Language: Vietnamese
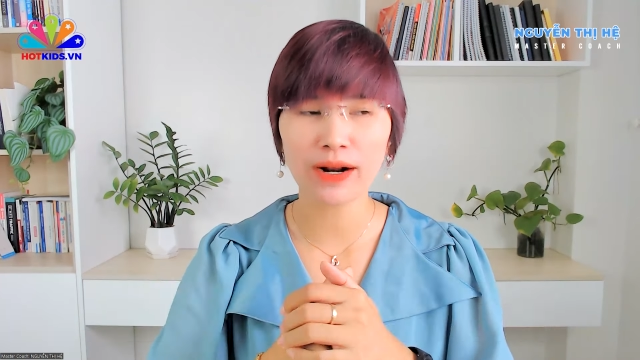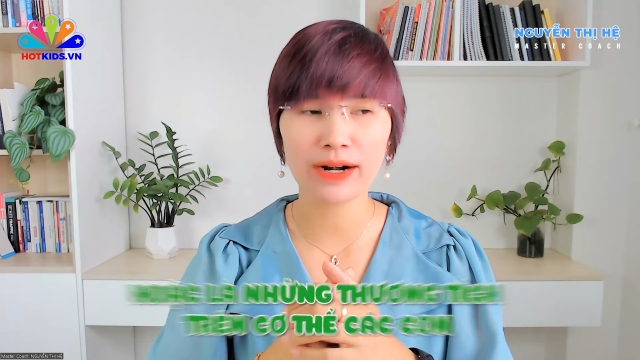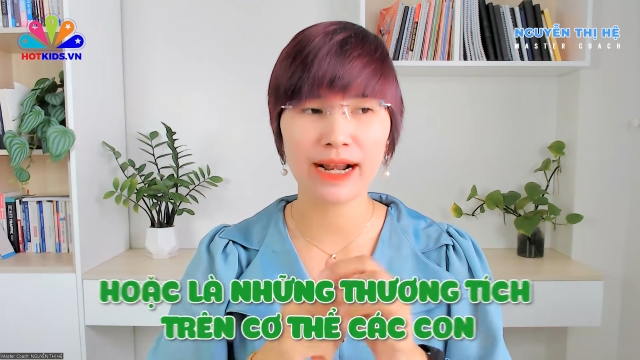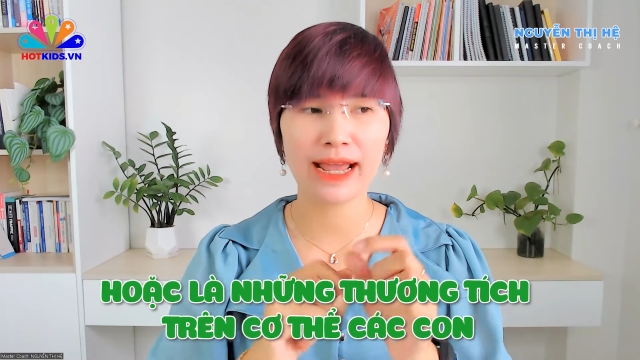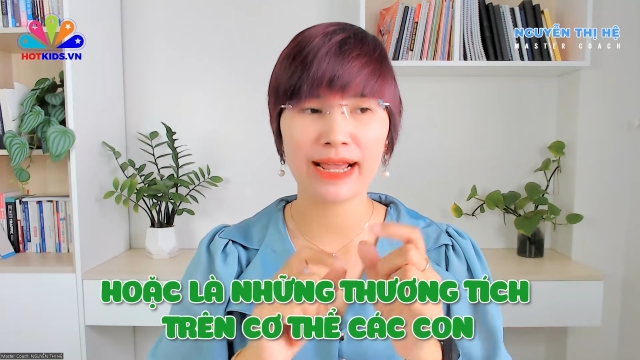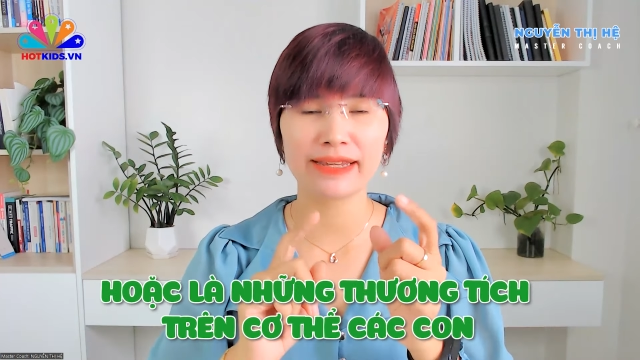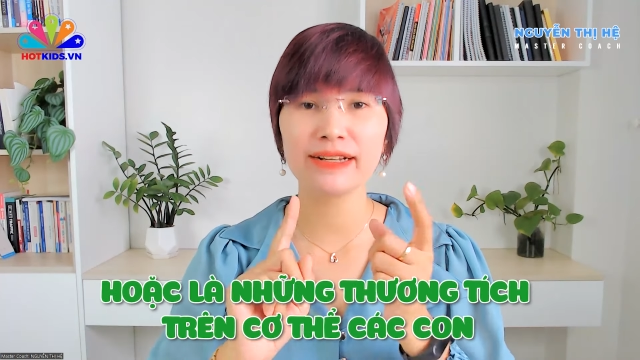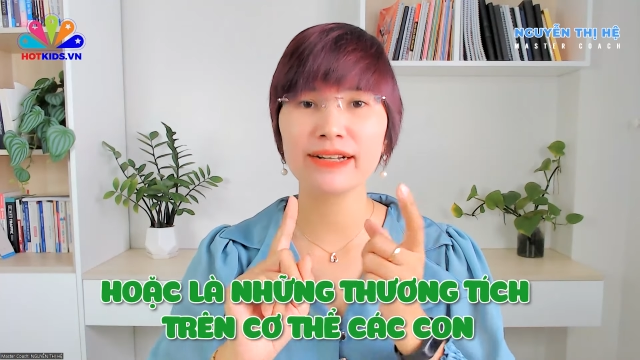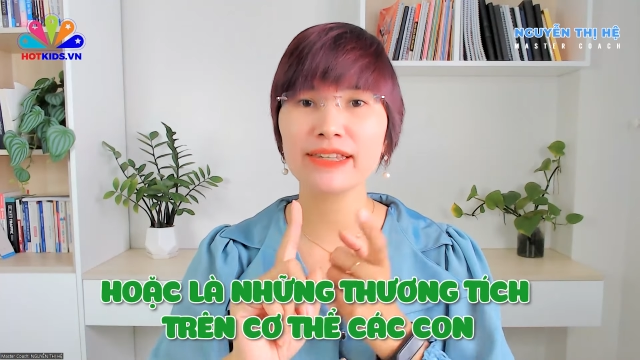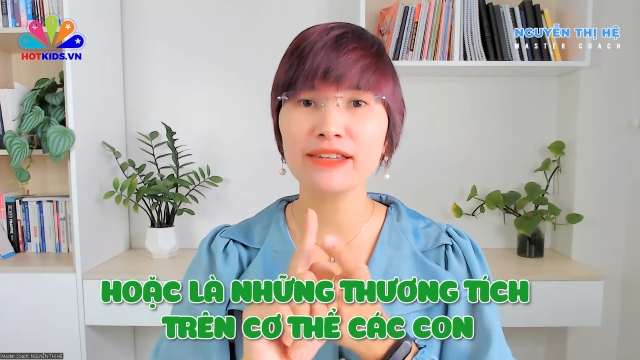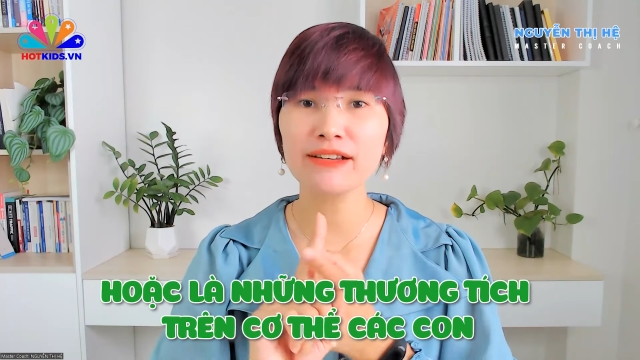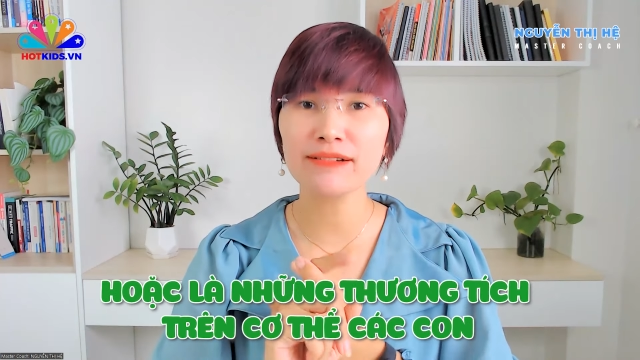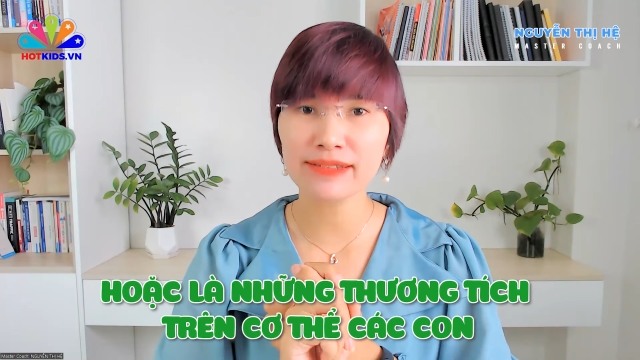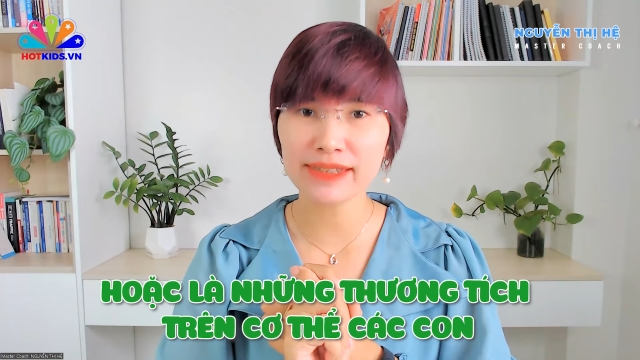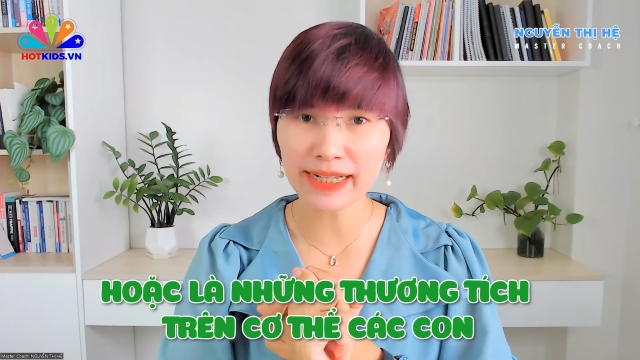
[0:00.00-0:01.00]
hoặc là những cái
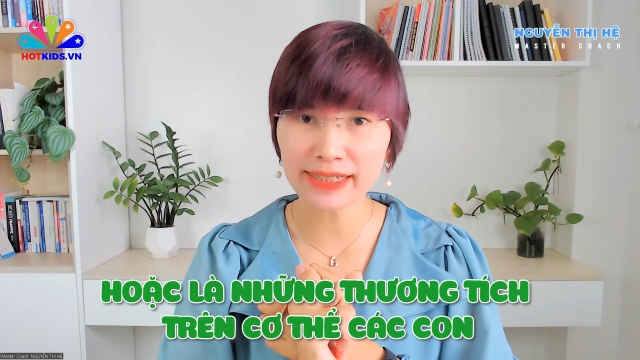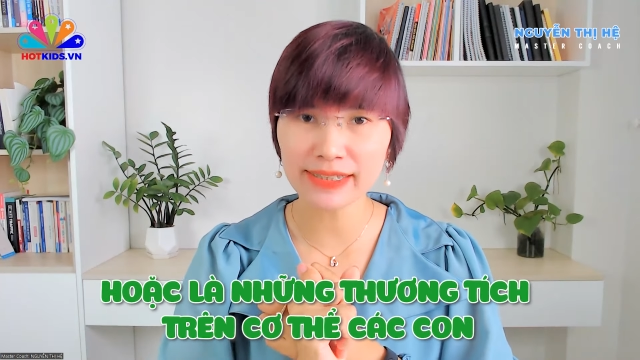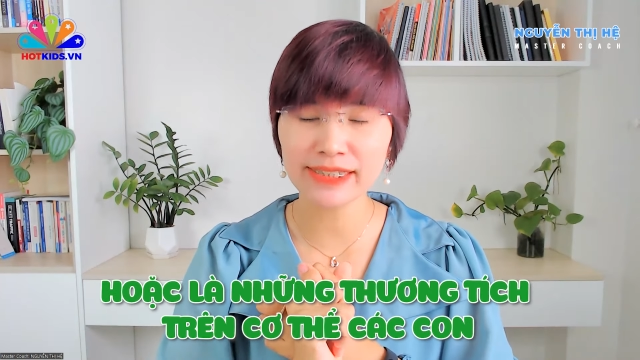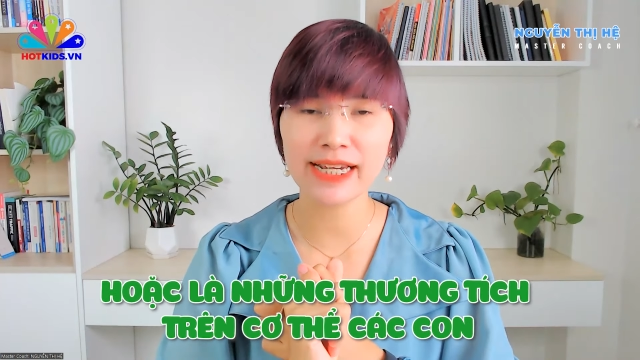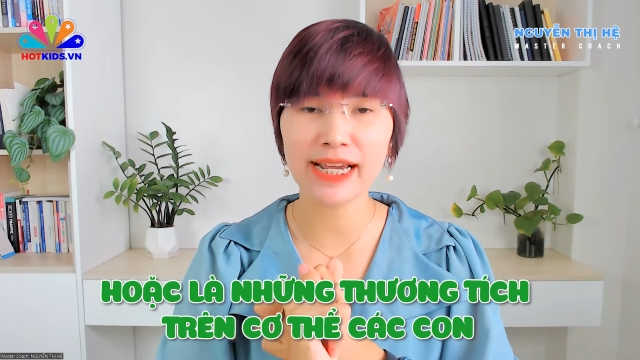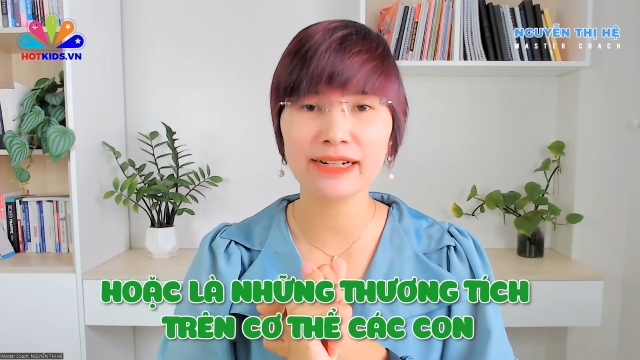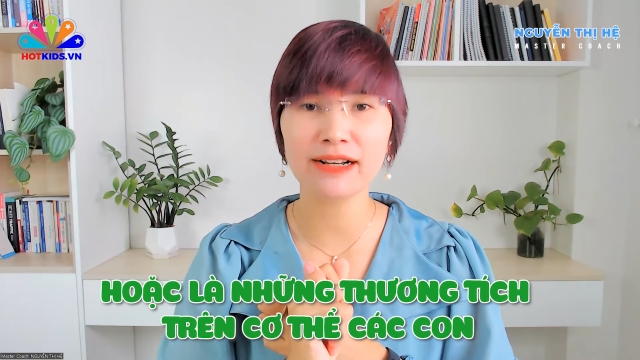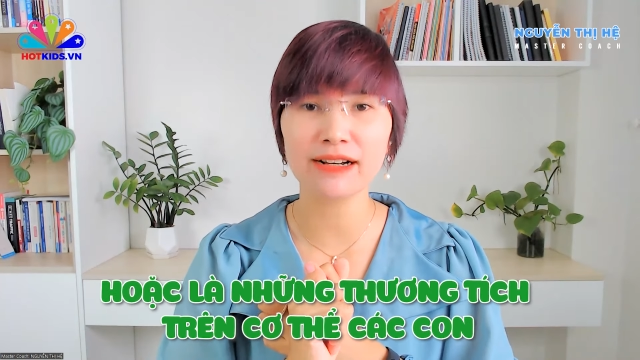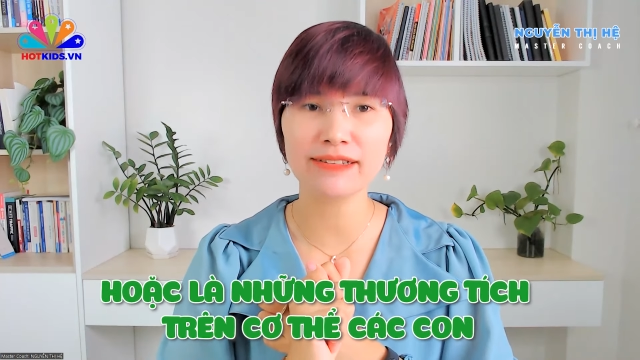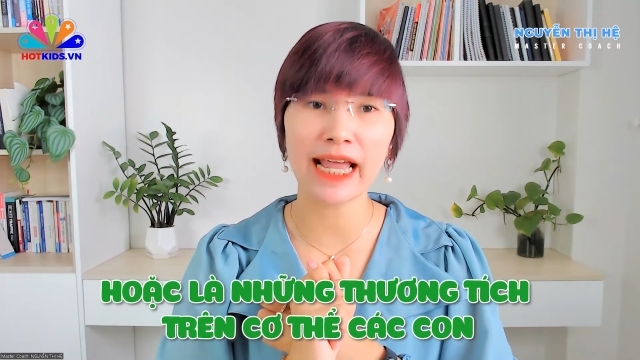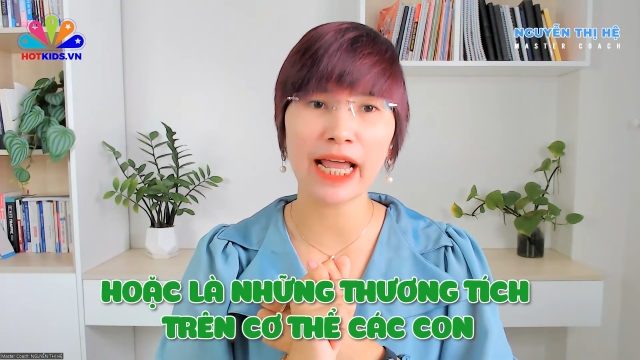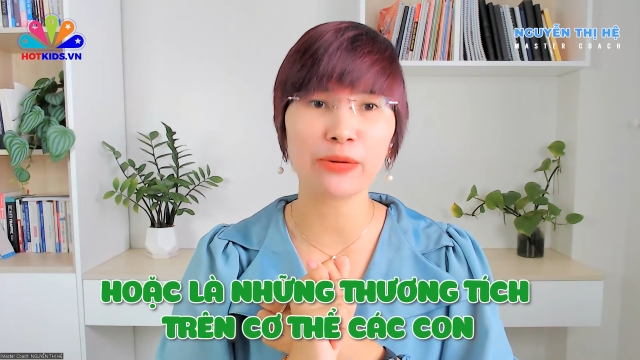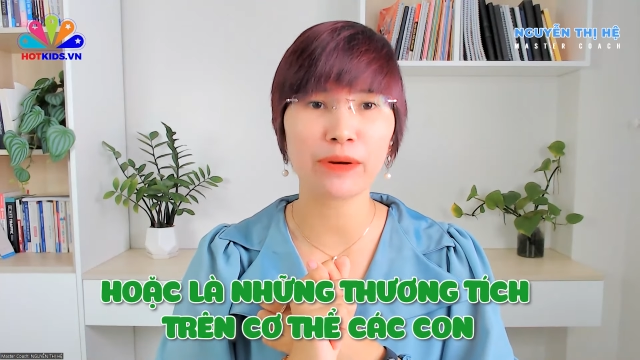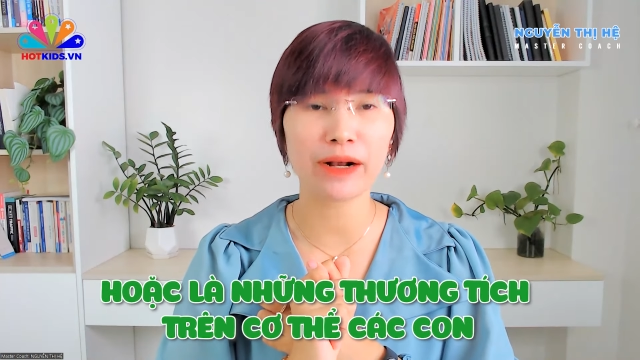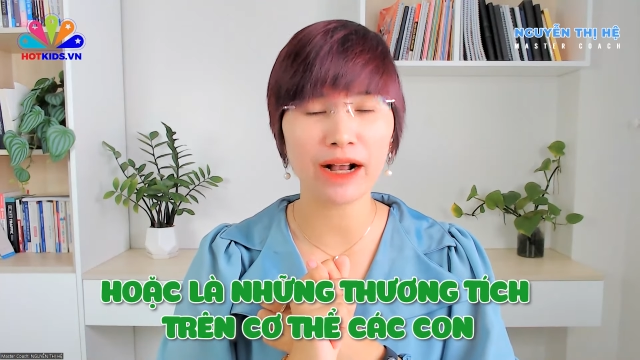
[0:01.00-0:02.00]
thương tích trên cơ
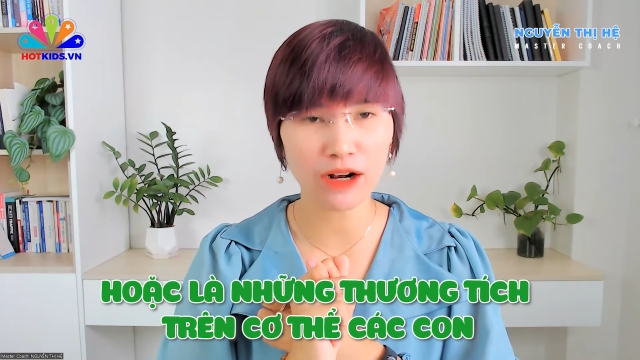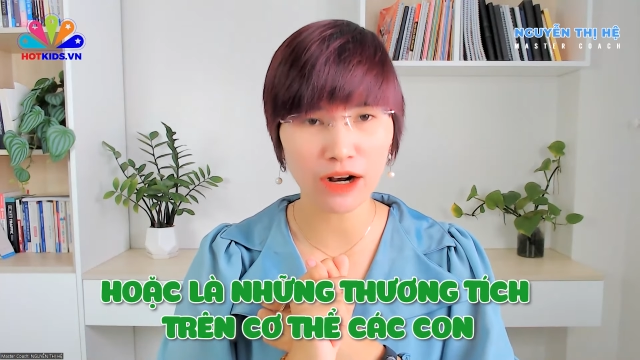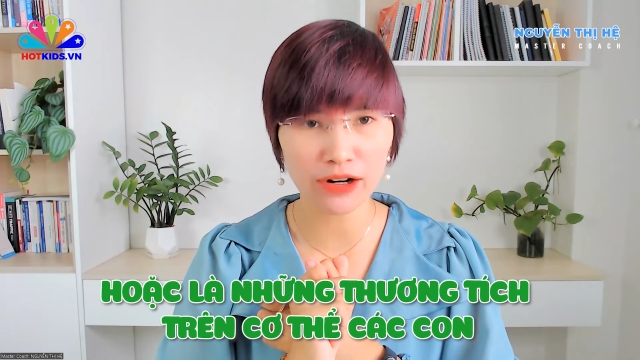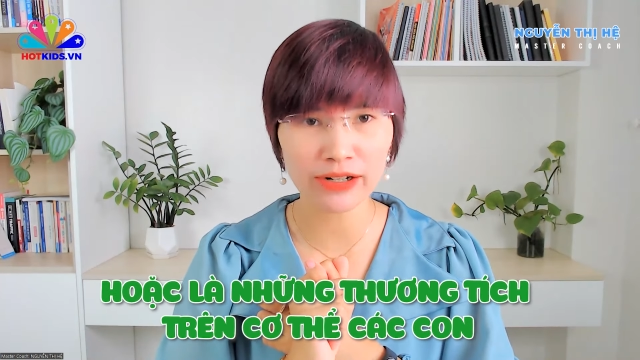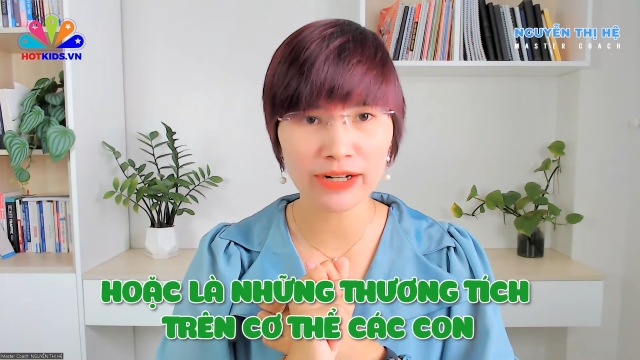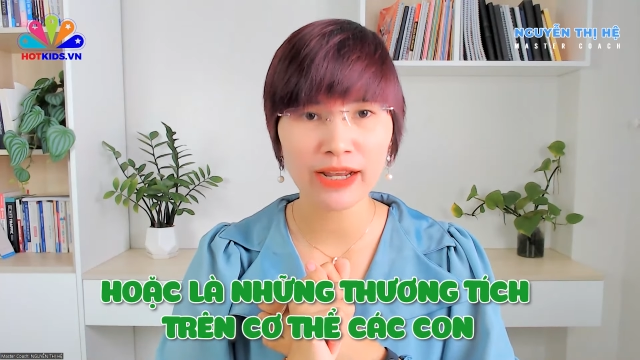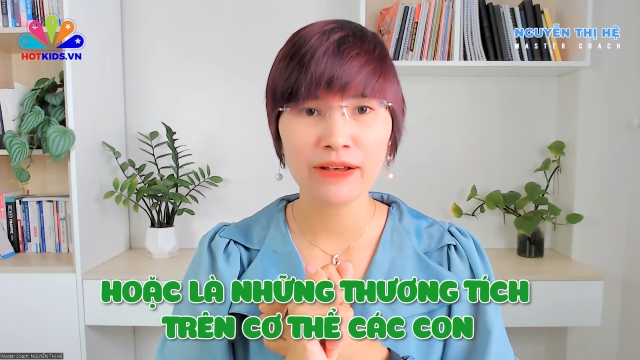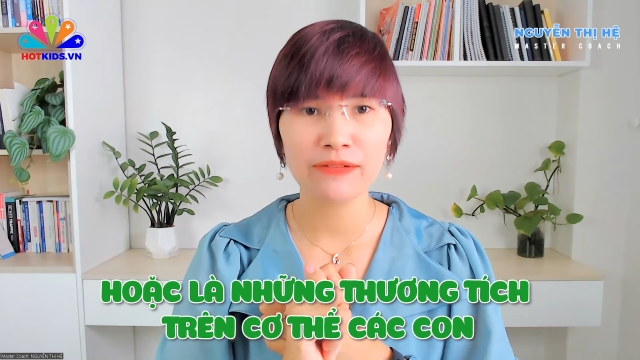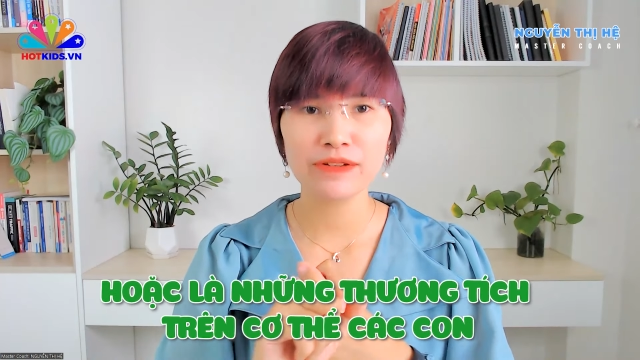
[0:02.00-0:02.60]
thể của các con